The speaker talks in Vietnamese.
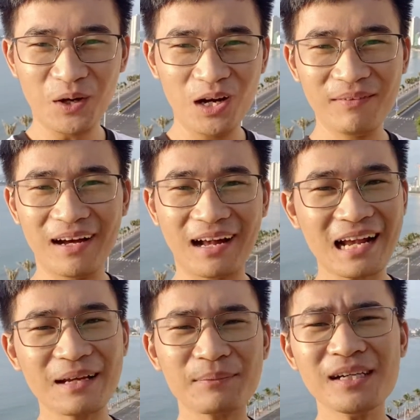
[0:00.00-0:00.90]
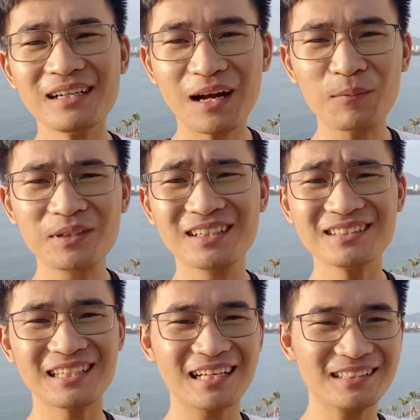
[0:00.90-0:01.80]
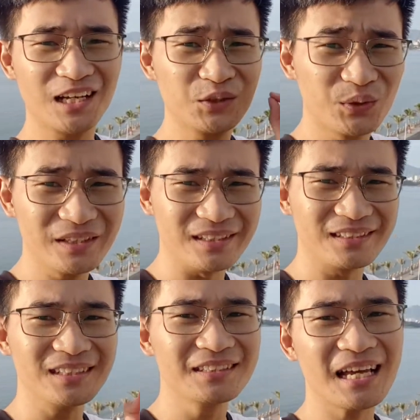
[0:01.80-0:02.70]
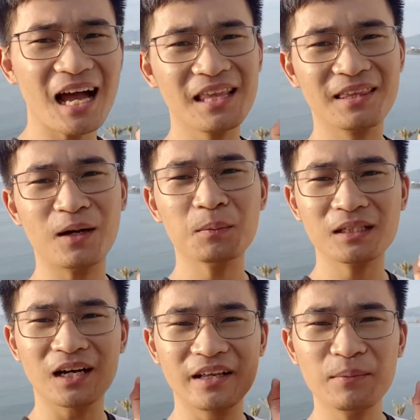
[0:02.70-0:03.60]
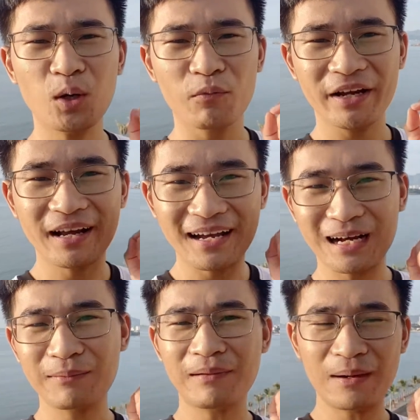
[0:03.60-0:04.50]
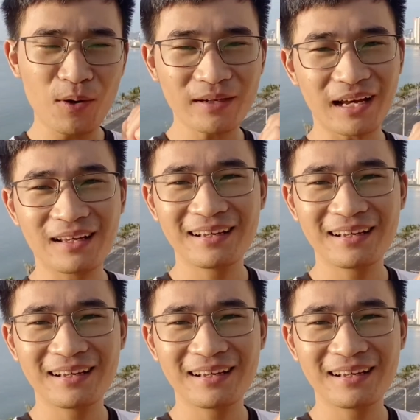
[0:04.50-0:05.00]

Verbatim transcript: nói về các bước công chứng sang tên chuyển nhượng từ xa trong cái thời điểm Covid hai không hai mốt này.